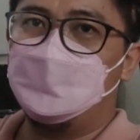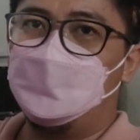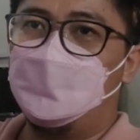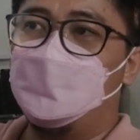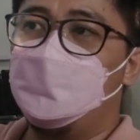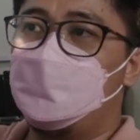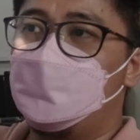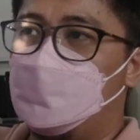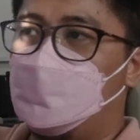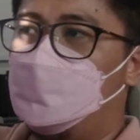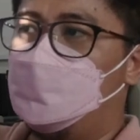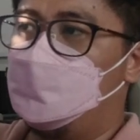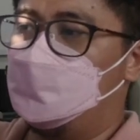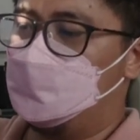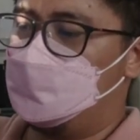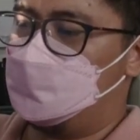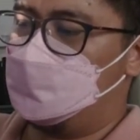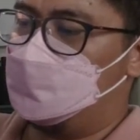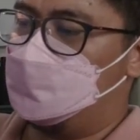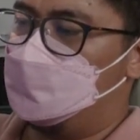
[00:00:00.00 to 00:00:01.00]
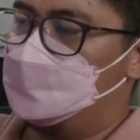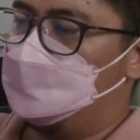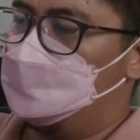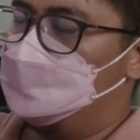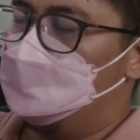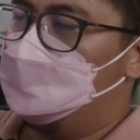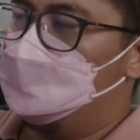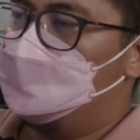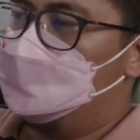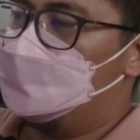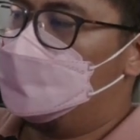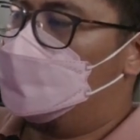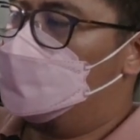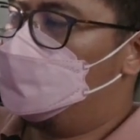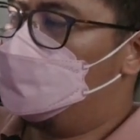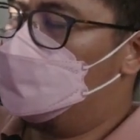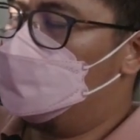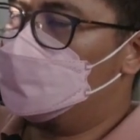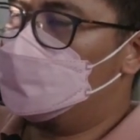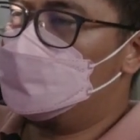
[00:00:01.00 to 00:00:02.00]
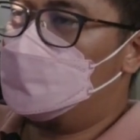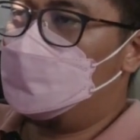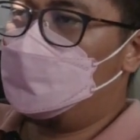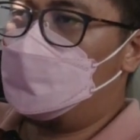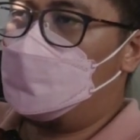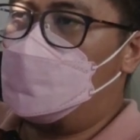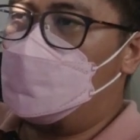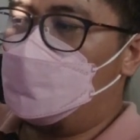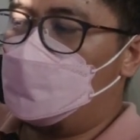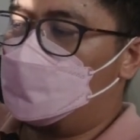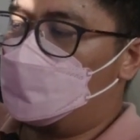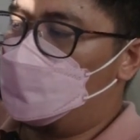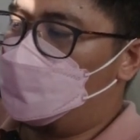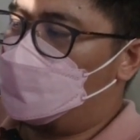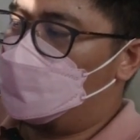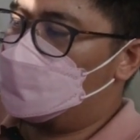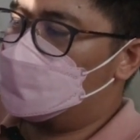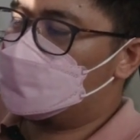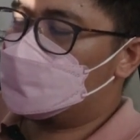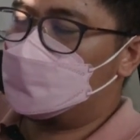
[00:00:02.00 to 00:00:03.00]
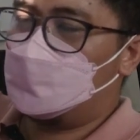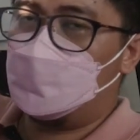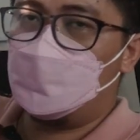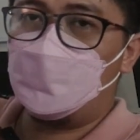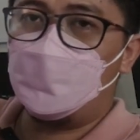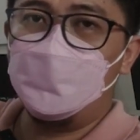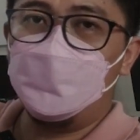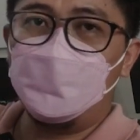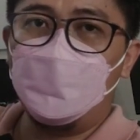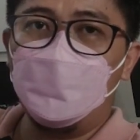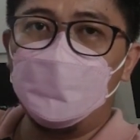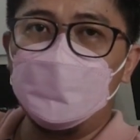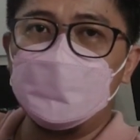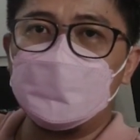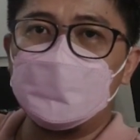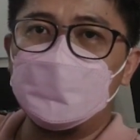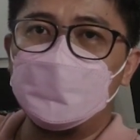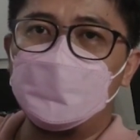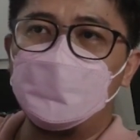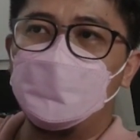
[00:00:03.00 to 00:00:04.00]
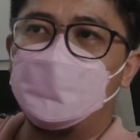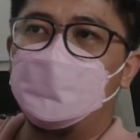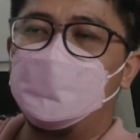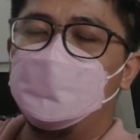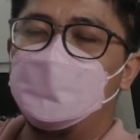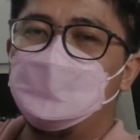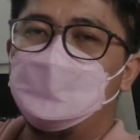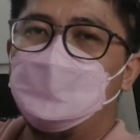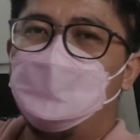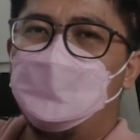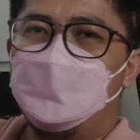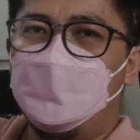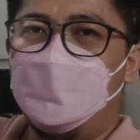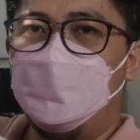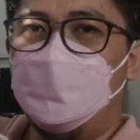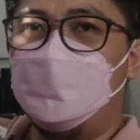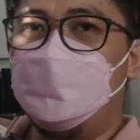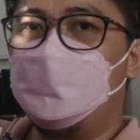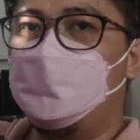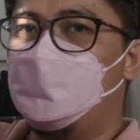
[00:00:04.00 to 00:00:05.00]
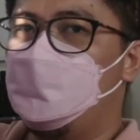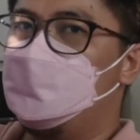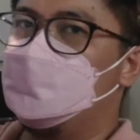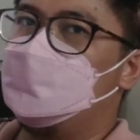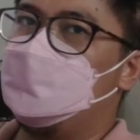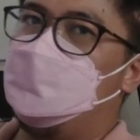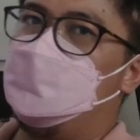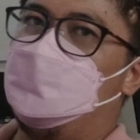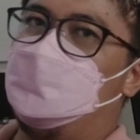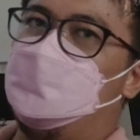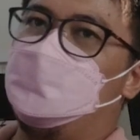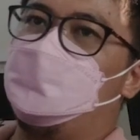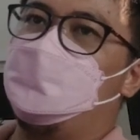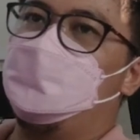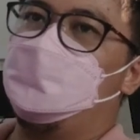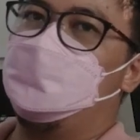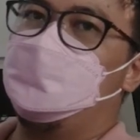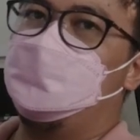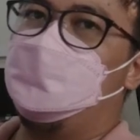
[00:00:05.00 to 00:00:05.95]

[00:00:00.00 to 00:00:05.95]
or charge na kapag napahawak po kayo sa mga components na to, maaari pong masira to.